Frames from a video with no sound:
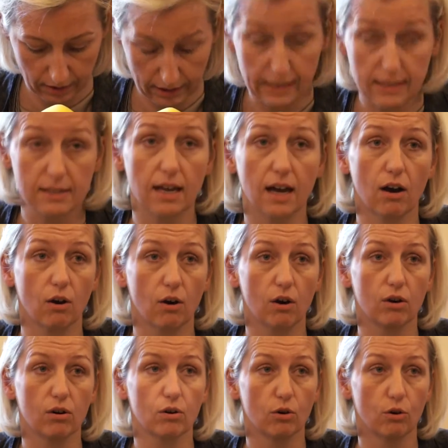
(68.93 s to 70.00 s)
diese auch
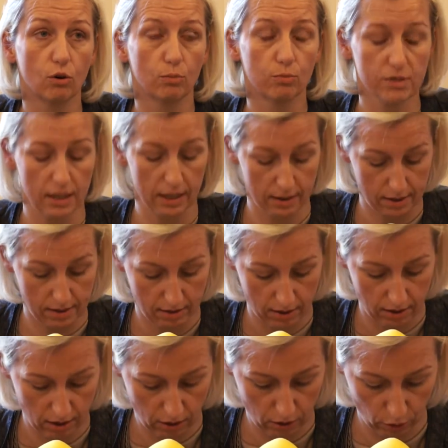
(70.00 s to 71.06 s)

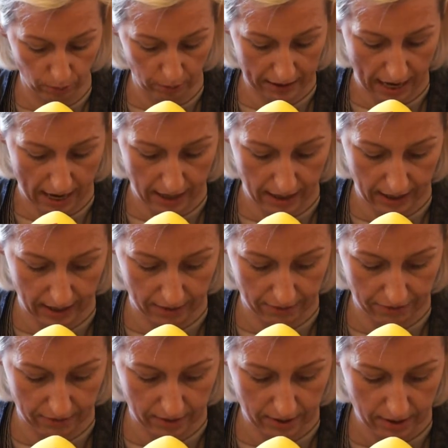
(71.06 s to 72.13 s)
umsetzen und mit aller Kraft